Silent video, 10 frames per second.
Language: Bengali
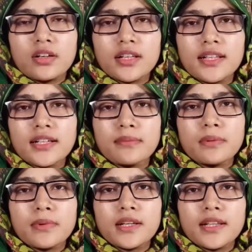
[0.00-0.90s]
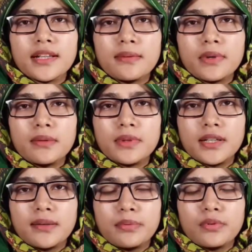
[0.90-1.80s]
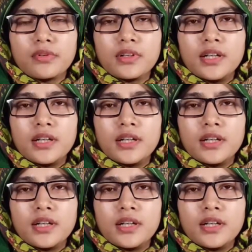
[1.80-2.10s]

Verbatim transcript: হঠাৎ একটা পেপারে দেখতে পারে বিজ্ঞাপন